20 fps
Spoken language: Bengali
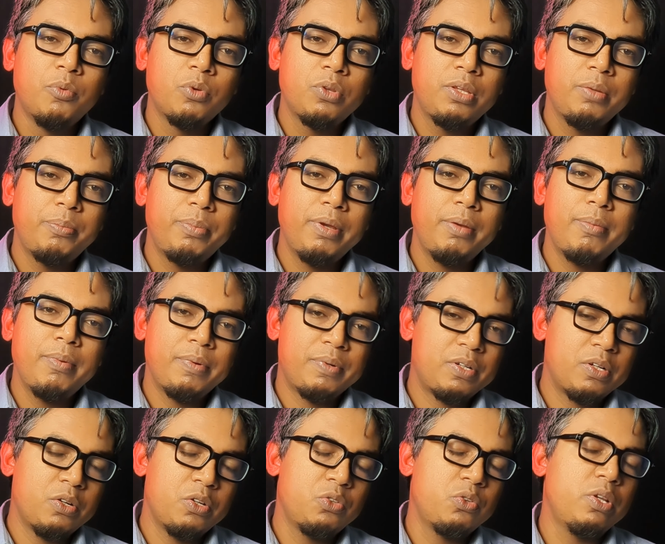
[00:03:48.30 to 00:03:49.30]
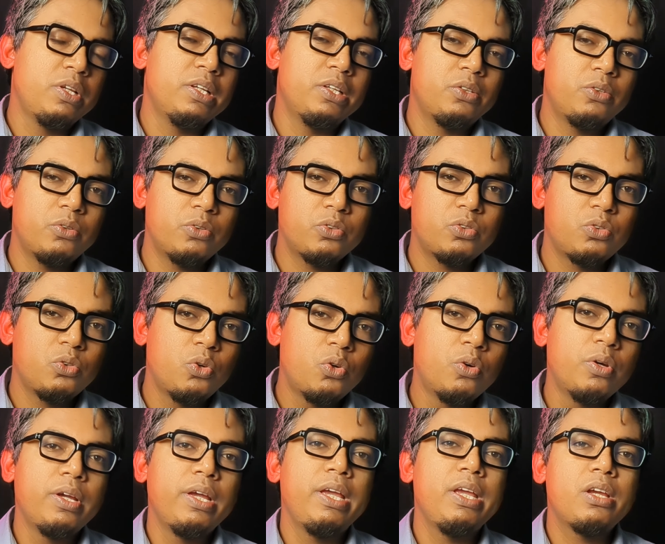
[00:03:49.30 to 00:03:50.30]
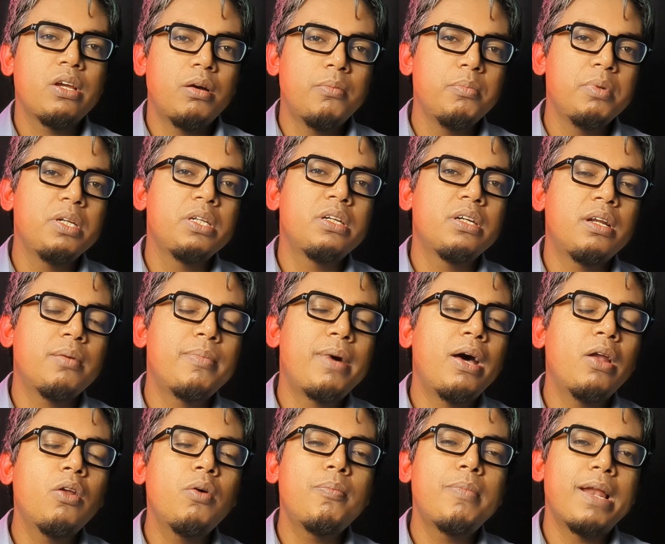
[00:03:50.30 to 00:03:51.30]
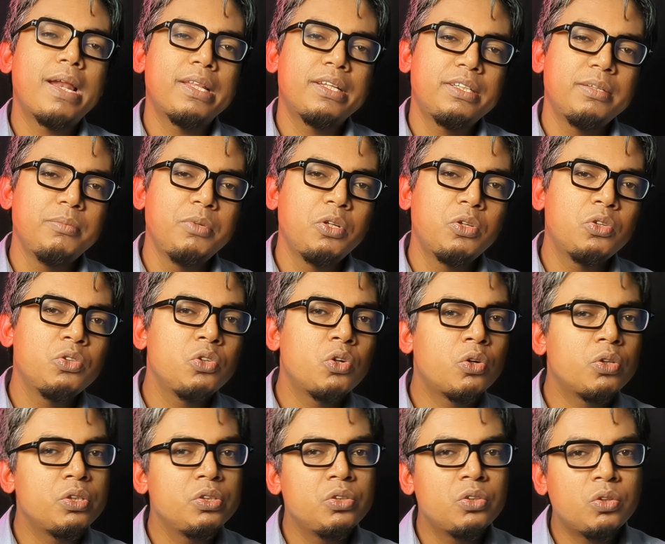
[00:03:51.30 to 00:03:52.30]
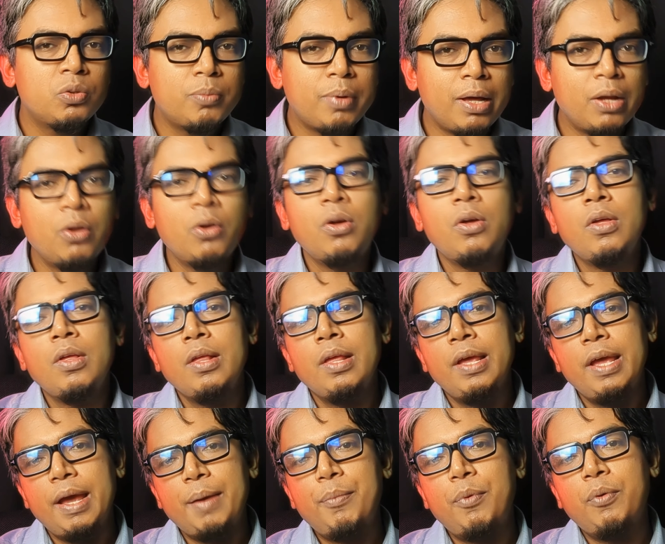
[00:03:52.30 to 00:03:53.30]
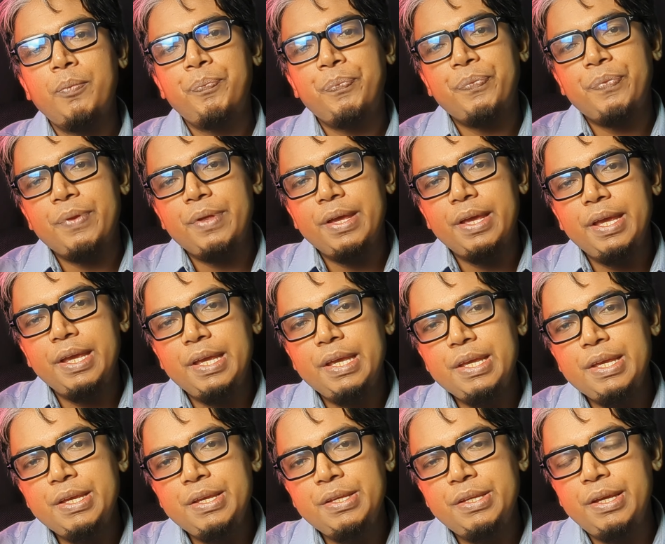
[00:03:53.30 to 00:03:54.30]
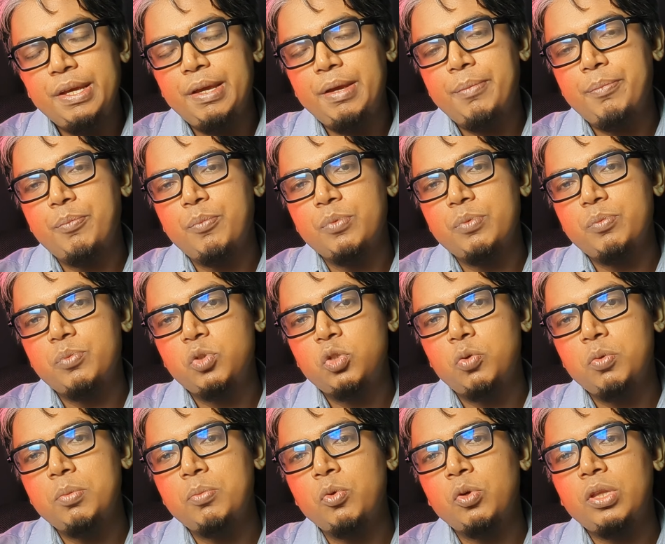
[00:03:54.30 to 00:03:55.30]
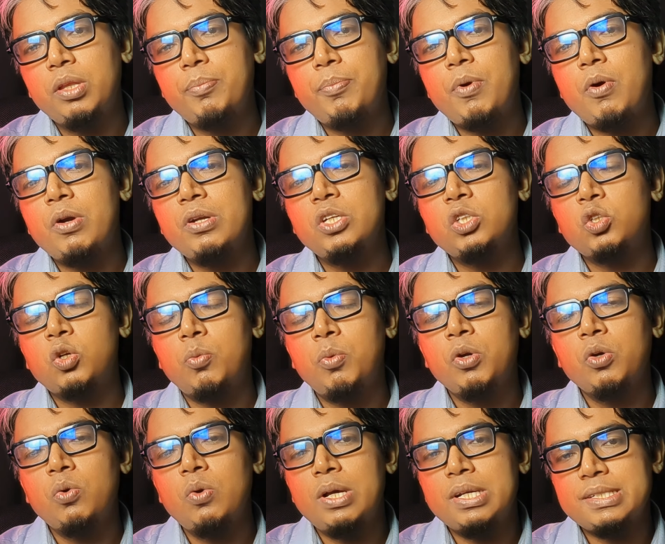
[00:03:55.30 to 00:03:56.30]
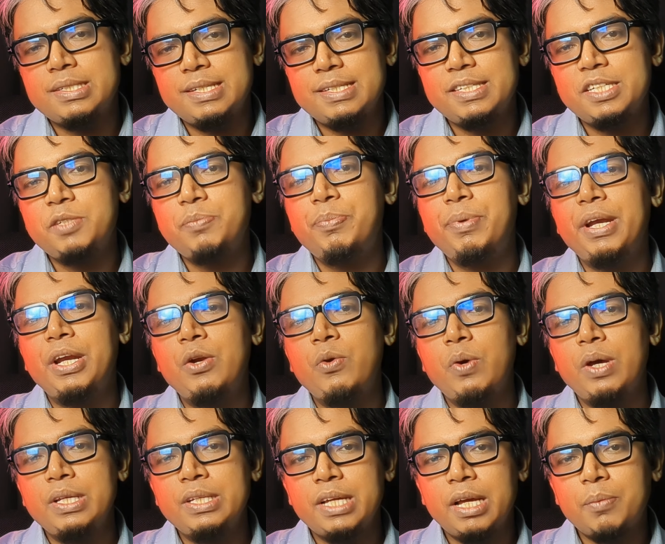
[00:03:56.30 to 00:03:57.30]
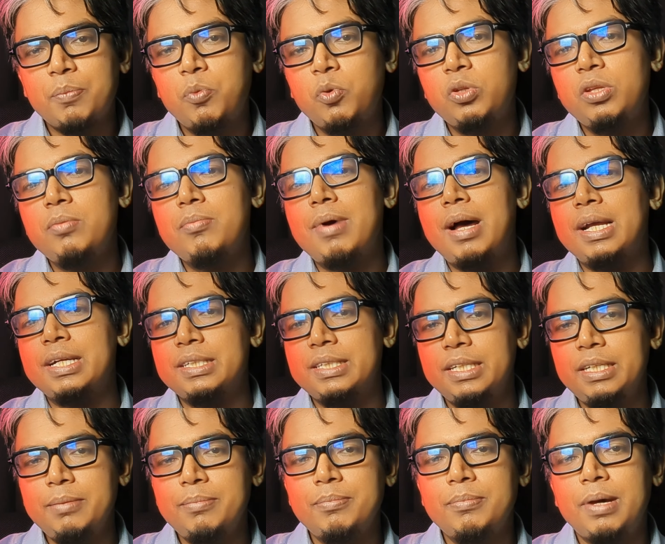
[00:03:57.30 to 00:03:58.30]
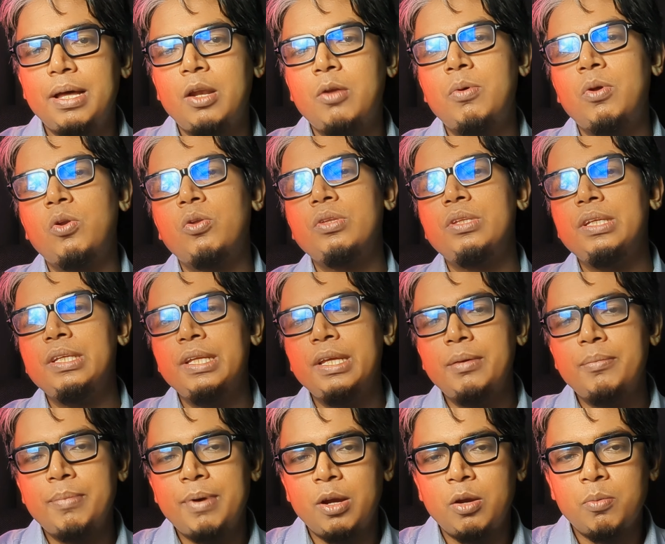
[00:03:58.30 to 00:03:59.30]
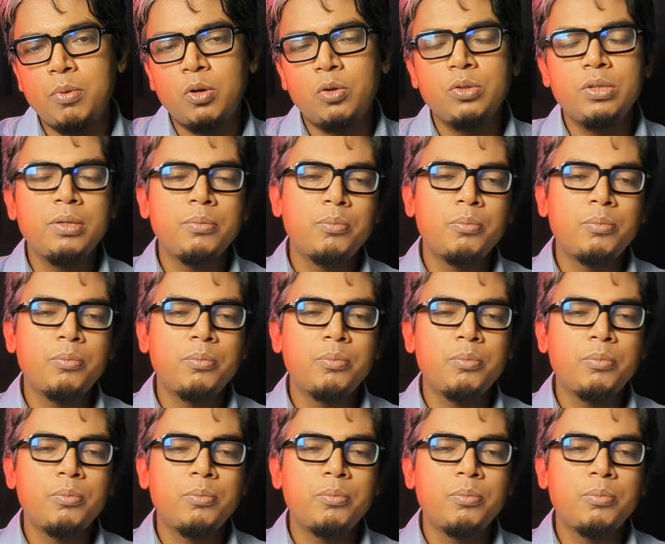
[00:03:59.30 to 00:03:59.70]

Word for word: মুক্তি পেয়ে ব্যবসা করে চলে যেত সো এই কম্পিটিশনটা ভালো বাংলাদেশের বিনোদন জগতের জন্য ভালো এবং এই যে ছবি মুক্তি পাওয়ার যে সময়গুলো আস্তে আস্তে স্প্রেড হয়ে যাক প্রতি মাসেই ভালো ভালো দিনে ভালো ভালো